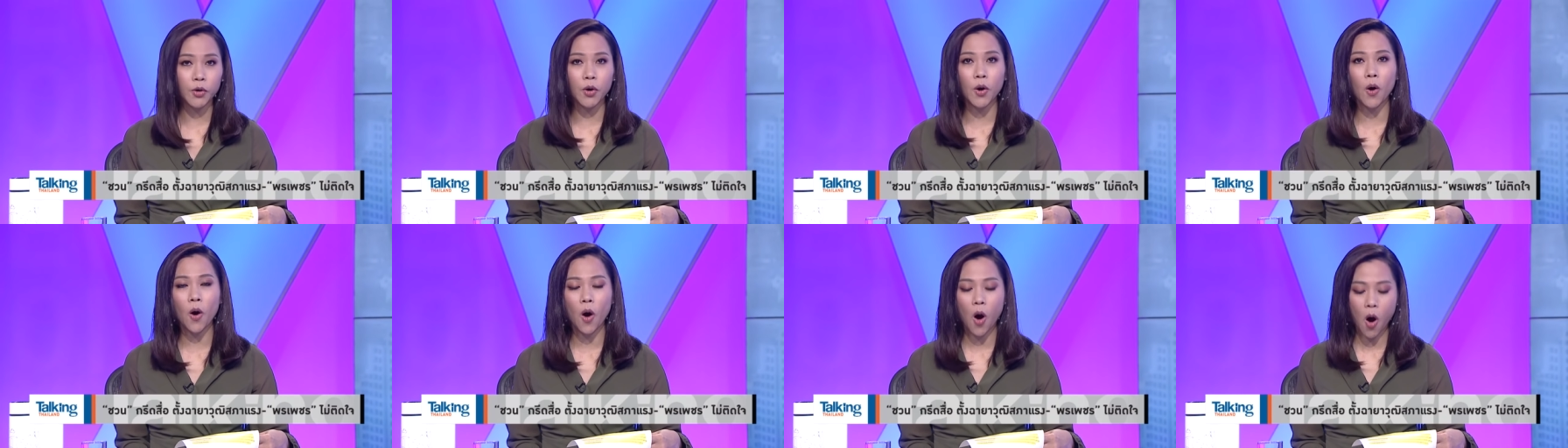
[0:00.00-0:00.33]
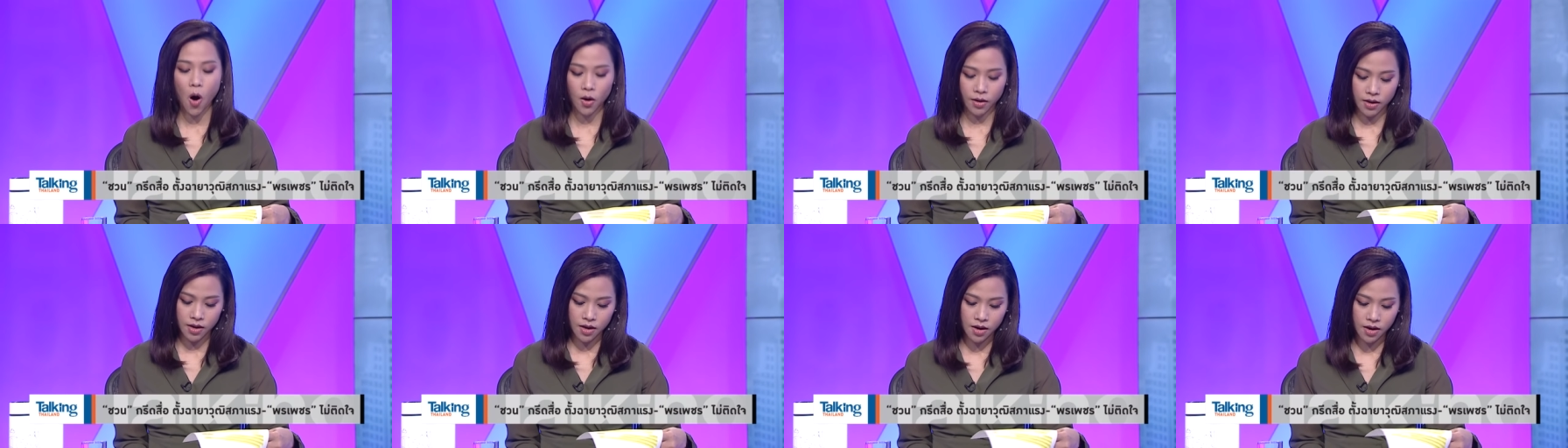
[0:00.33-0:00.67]
รอ
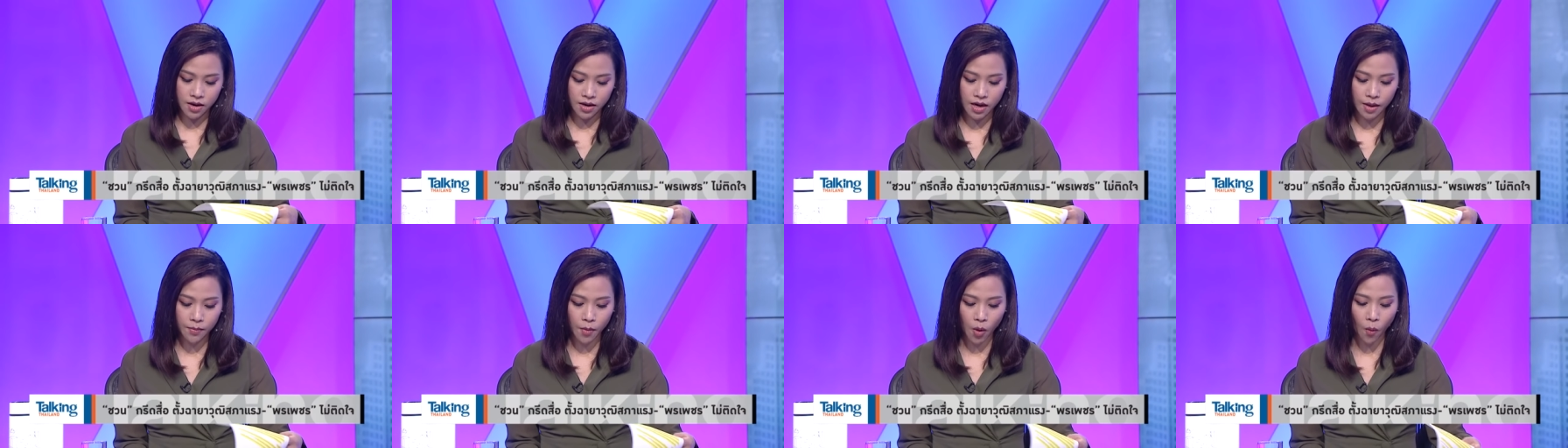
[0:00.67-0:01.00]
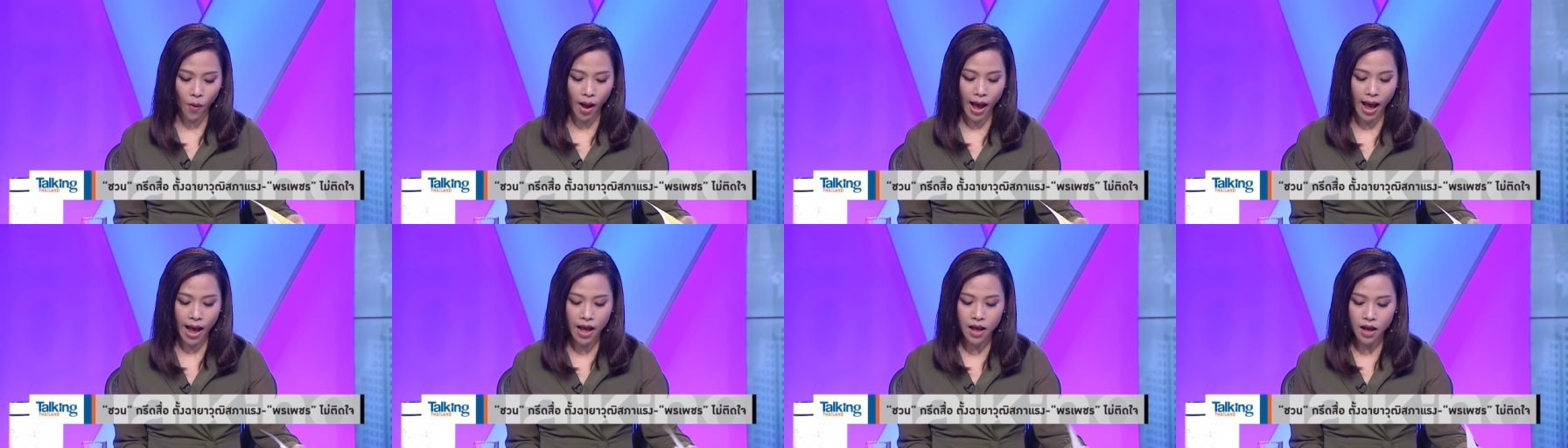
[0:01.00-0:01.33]
ออเดอร์เนี่ยบอ
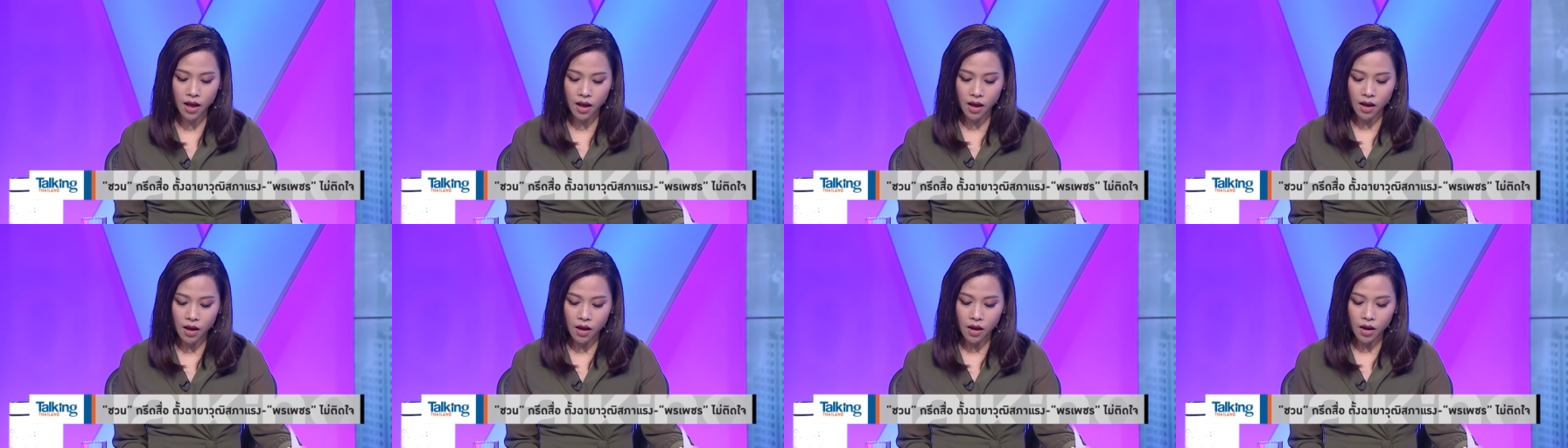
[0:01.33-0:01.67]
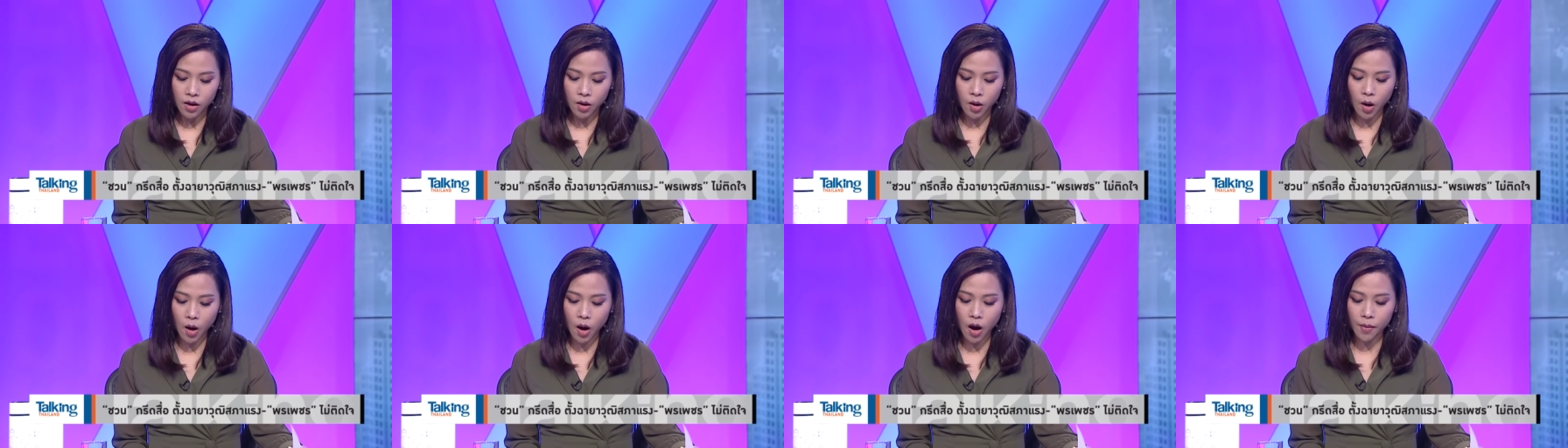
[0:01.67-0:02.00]
กว่า
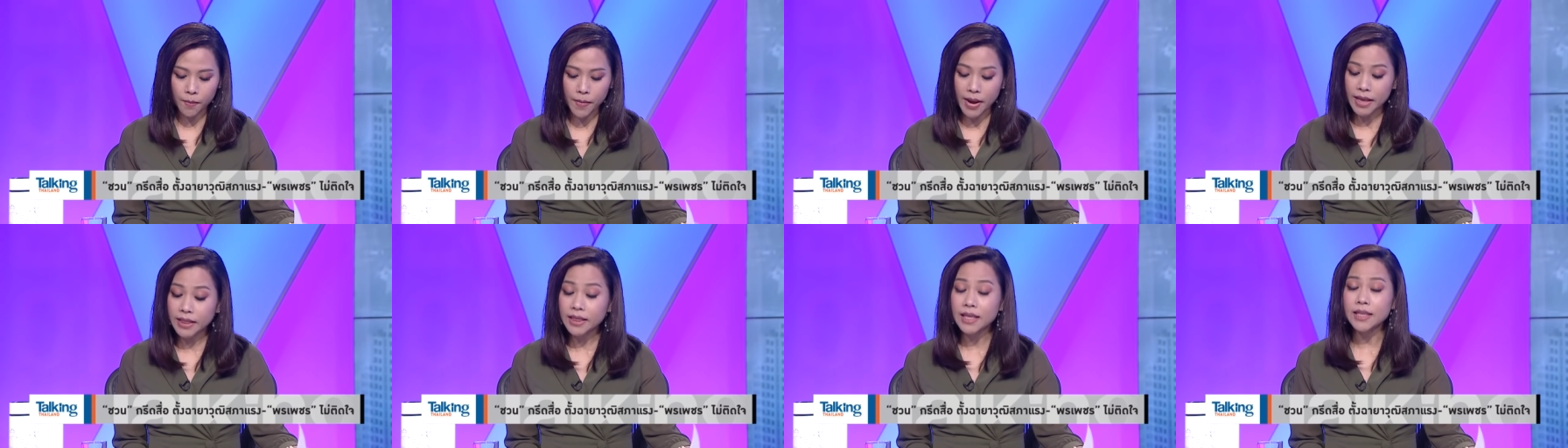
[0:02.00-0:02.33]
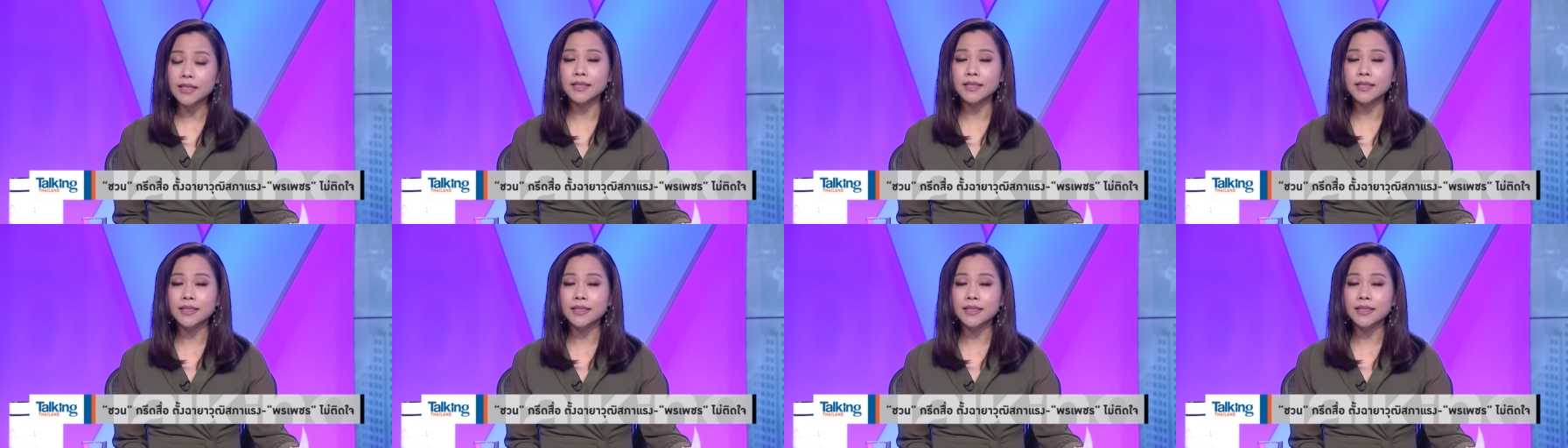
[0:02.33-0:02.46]
ก็ไม่ติด